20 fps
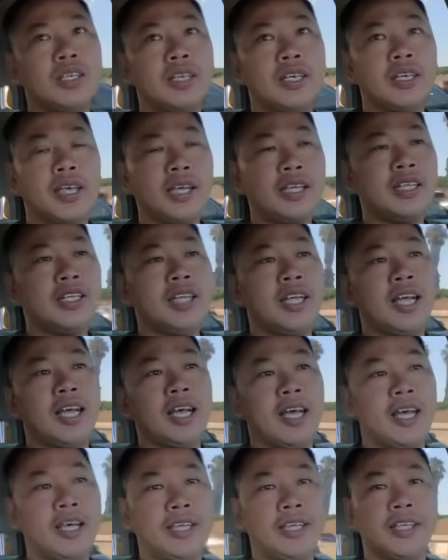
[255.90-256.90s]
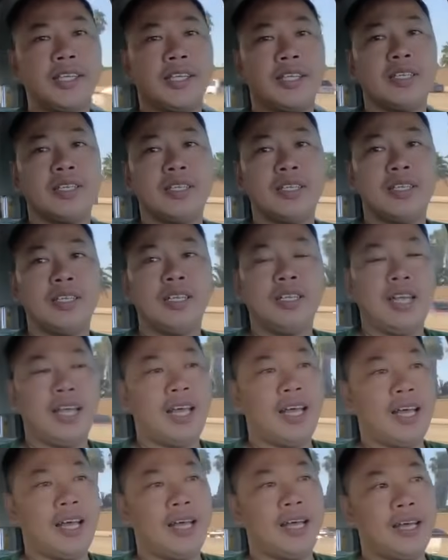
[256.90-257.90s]
cái thứ hai
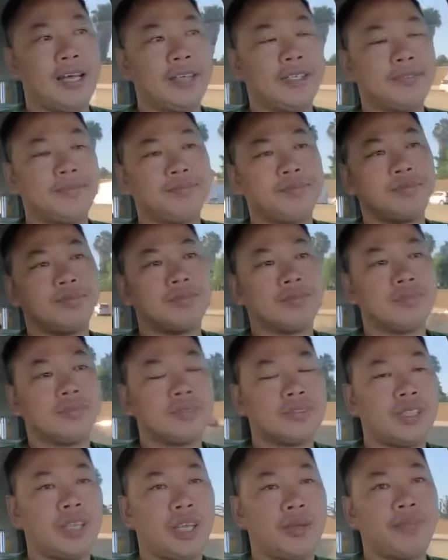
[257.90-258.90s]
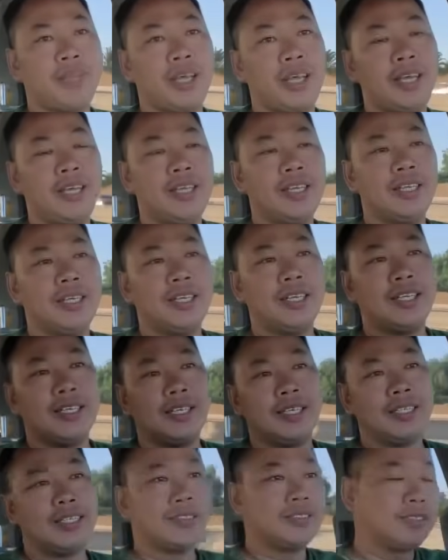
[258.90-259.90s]
là em thấy
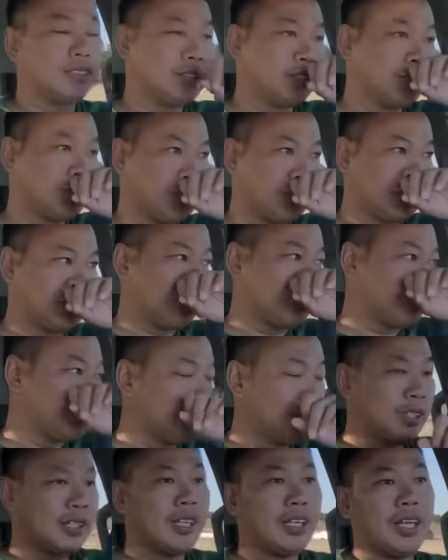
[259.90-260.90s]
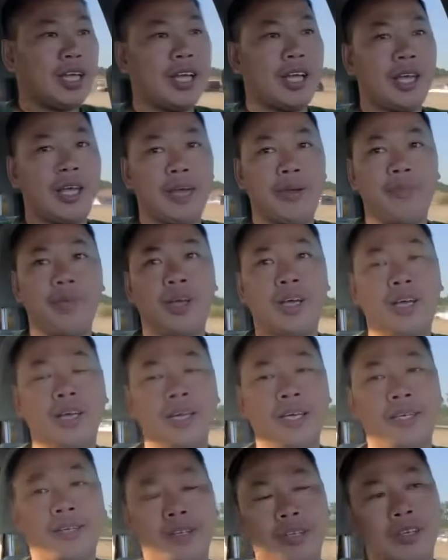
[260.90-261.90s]
uh, à, em
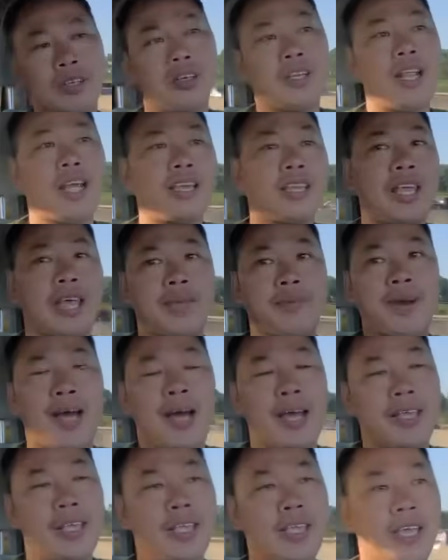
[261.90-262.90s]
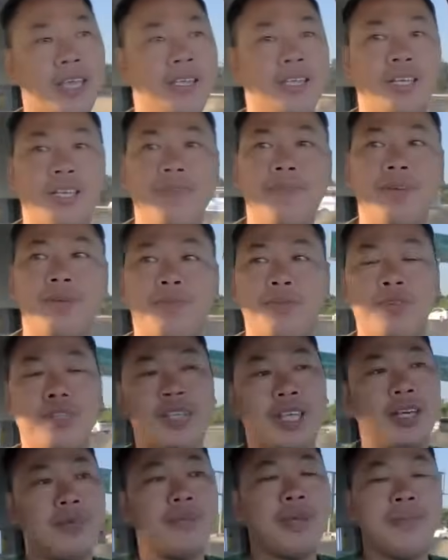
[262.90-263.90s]
à, có đăng vài bài với vài clip em à, muốn
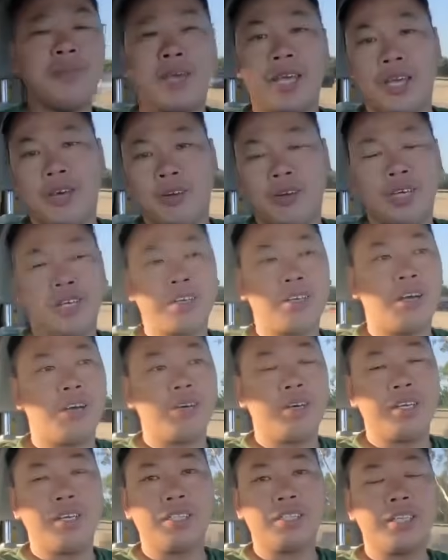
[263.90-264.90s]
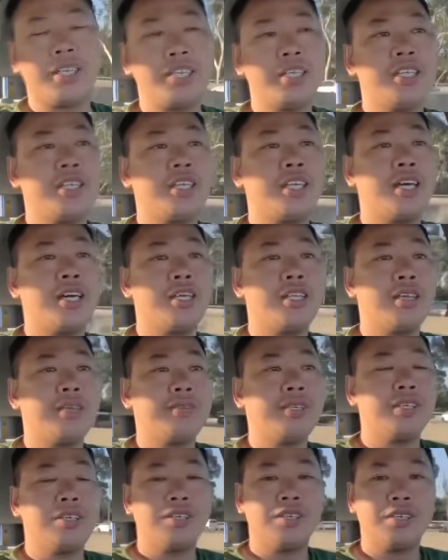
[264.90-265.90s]
dẫn bé mèo à, con của anh Đức Tiến đi chơi giống
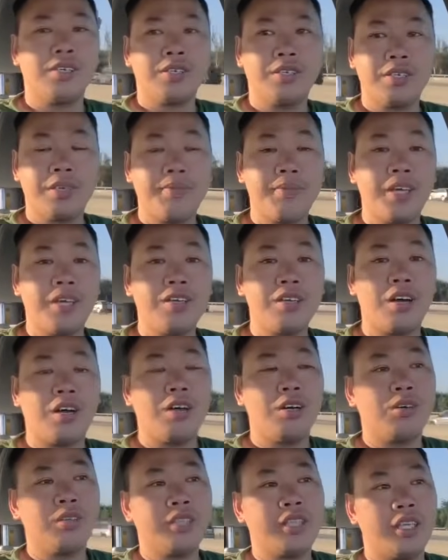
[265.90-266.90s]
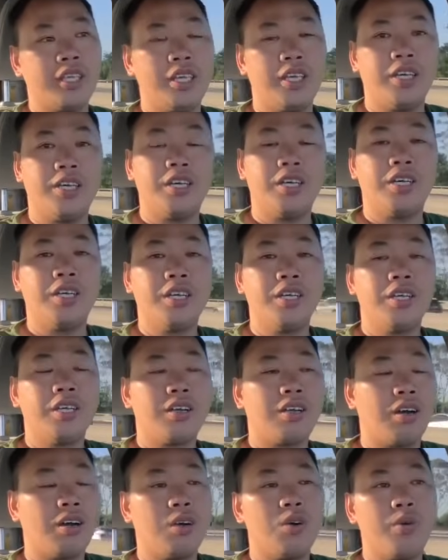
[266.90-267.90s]
như à, em dẫn con của chị à,
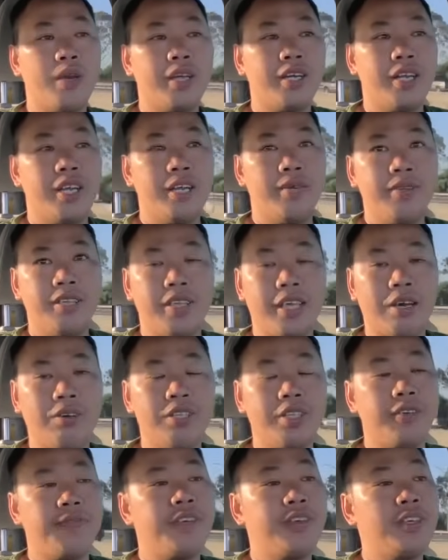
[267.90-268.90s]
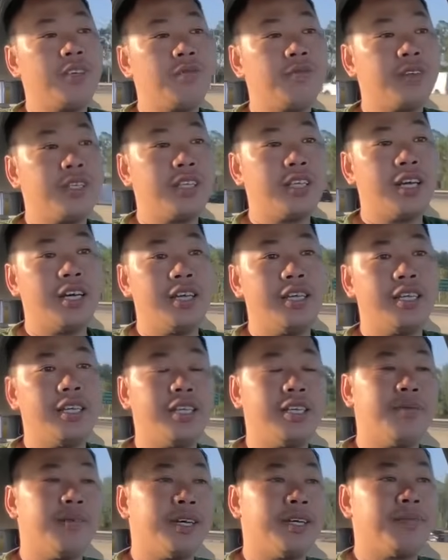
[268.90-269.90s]
con của Wendy giống như cháu của chị Phi Nhung đi chơi vậy
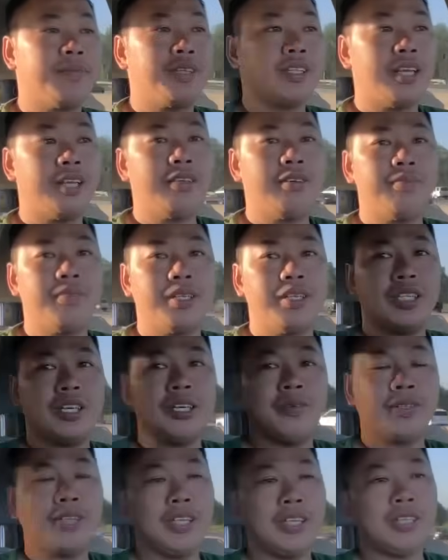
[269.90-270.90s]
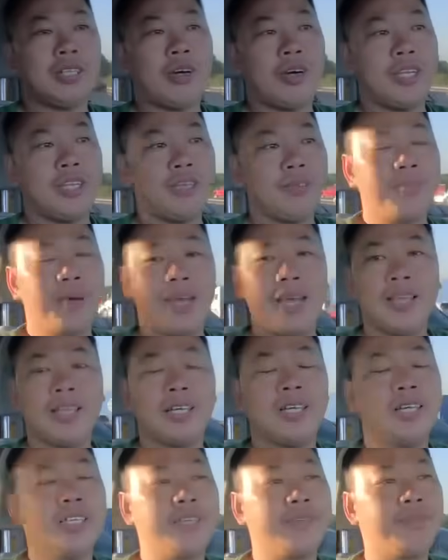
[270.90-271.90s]
đó các bạn mình thấy bình thường mình thấy tội con bé
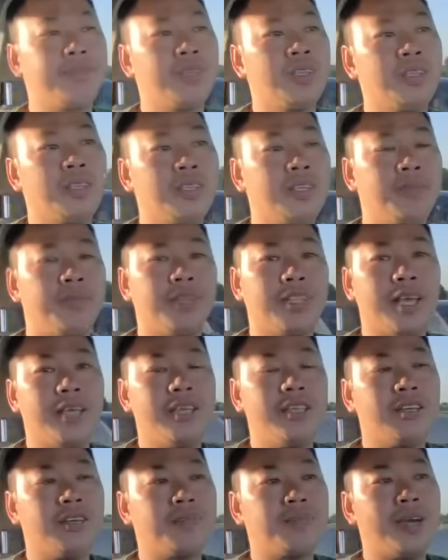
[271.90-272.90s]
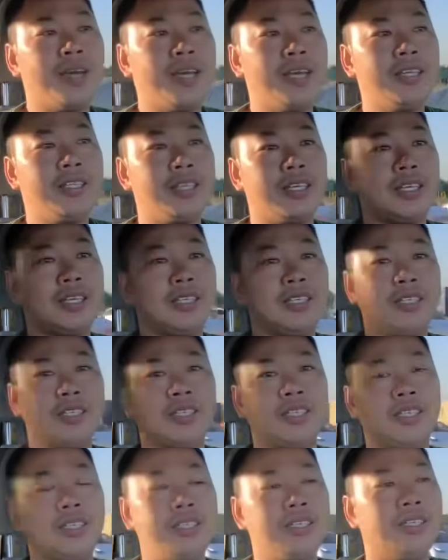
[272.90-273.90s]
thôi mình thấy như con bé trời đất
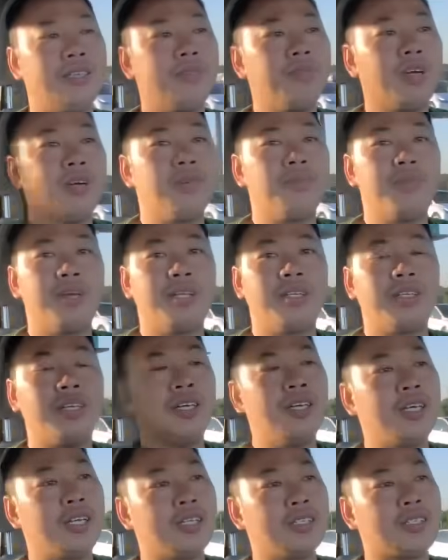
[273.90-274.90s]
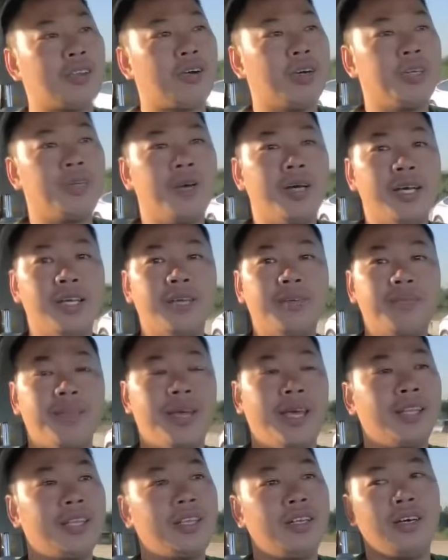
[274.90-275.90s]
ơi nó không có một mình nó à, tội quá
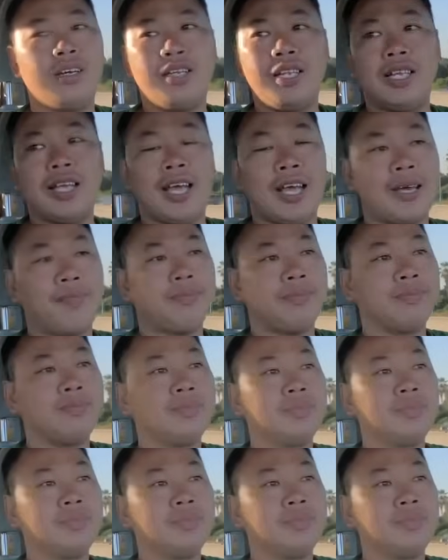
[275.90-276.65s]
mẹ thì lo đi làm